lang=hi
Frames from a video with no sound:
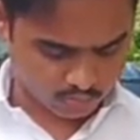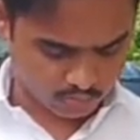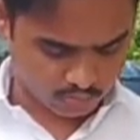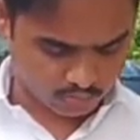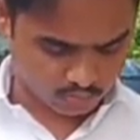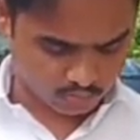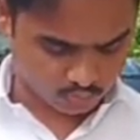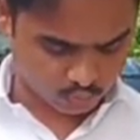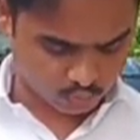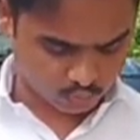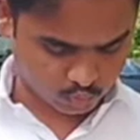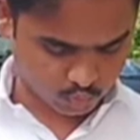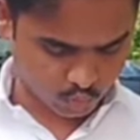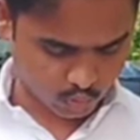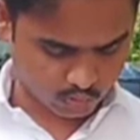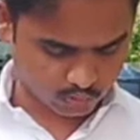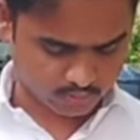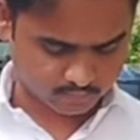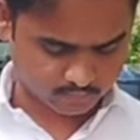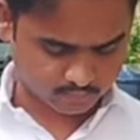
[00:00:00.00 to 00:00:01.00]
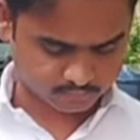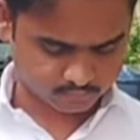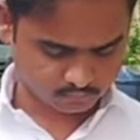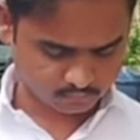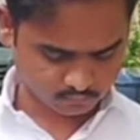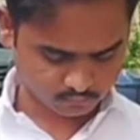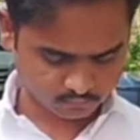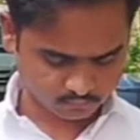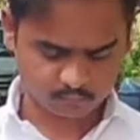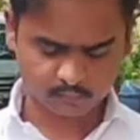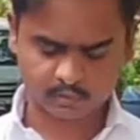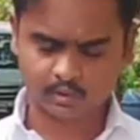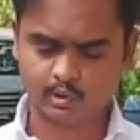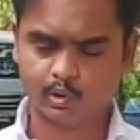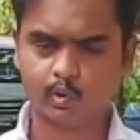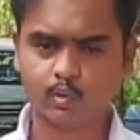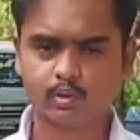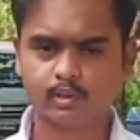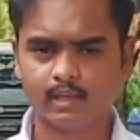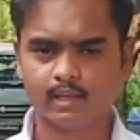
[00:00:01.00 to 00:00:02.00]
चोर था जो
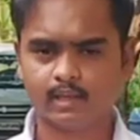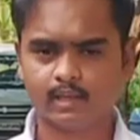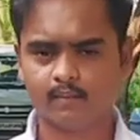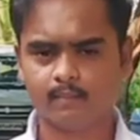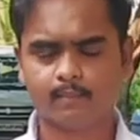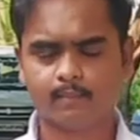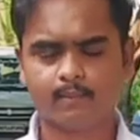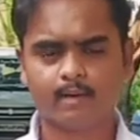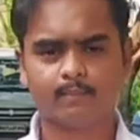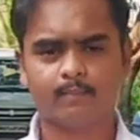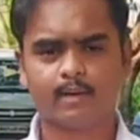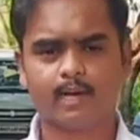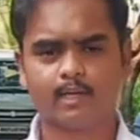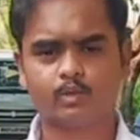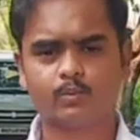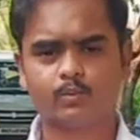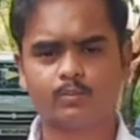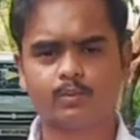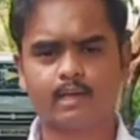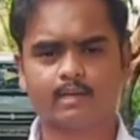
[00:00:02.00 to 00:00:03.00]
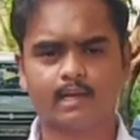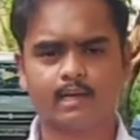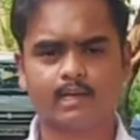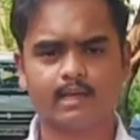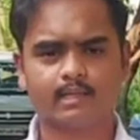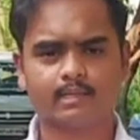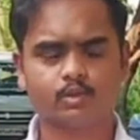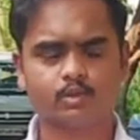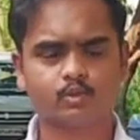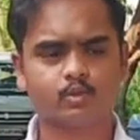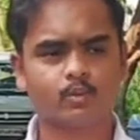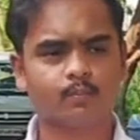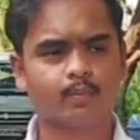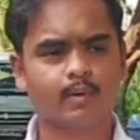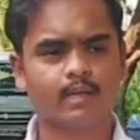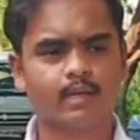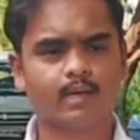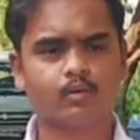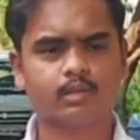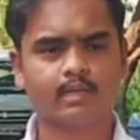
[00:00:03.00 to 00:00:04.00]
उसके बाजू में लटका गया था जो पहला
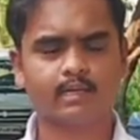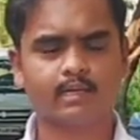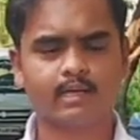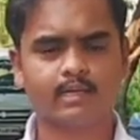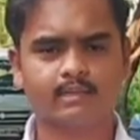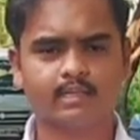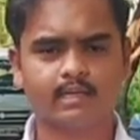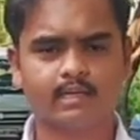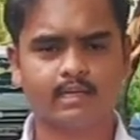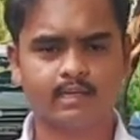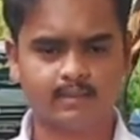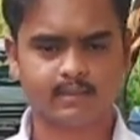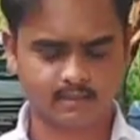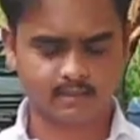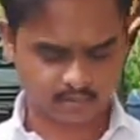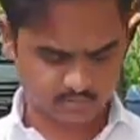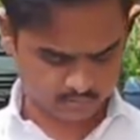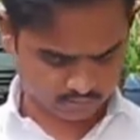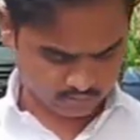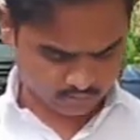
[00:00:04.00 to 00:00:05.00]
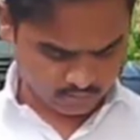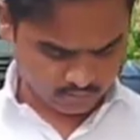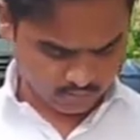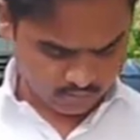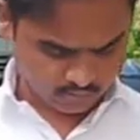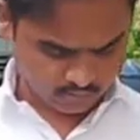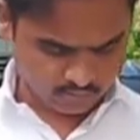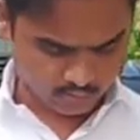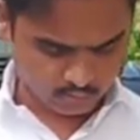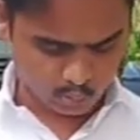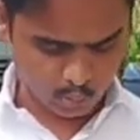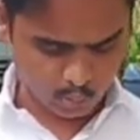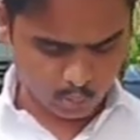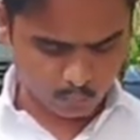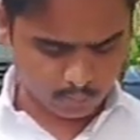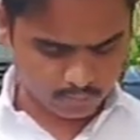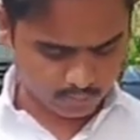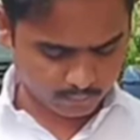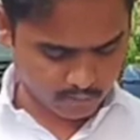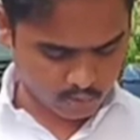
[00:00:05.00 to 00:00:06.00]
उससे कहता है कि तू
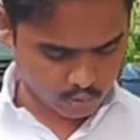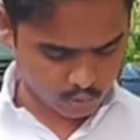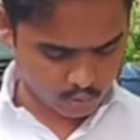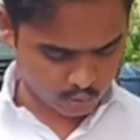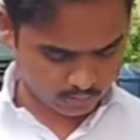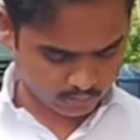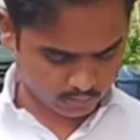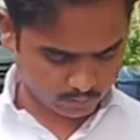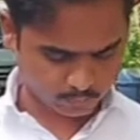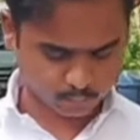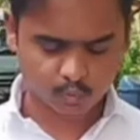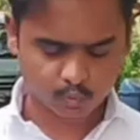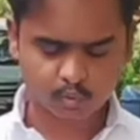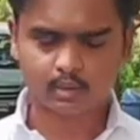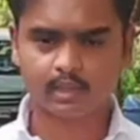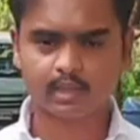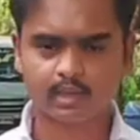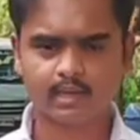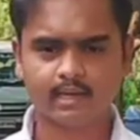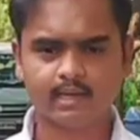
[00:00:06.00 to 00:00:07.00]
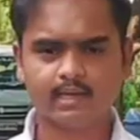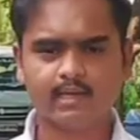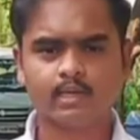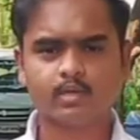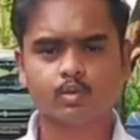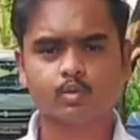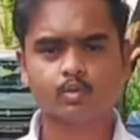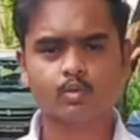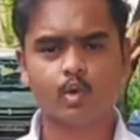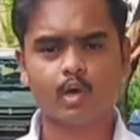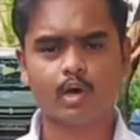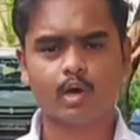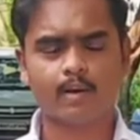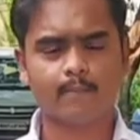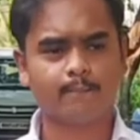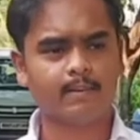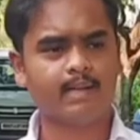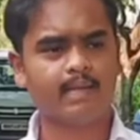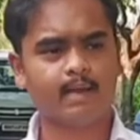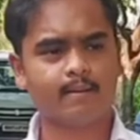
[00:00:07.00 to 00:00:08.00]
परमेश्वर का पुत्र है तो
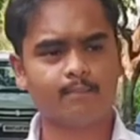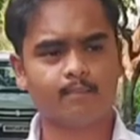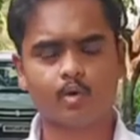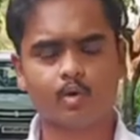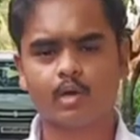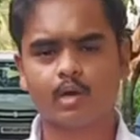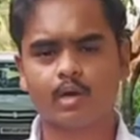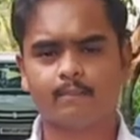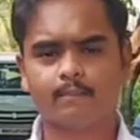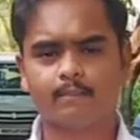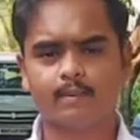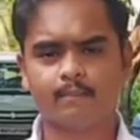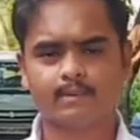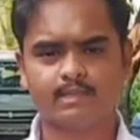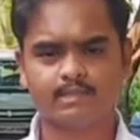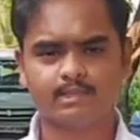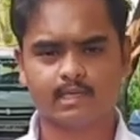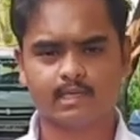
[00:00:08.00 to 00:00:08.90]
अपने आप को हमें बचा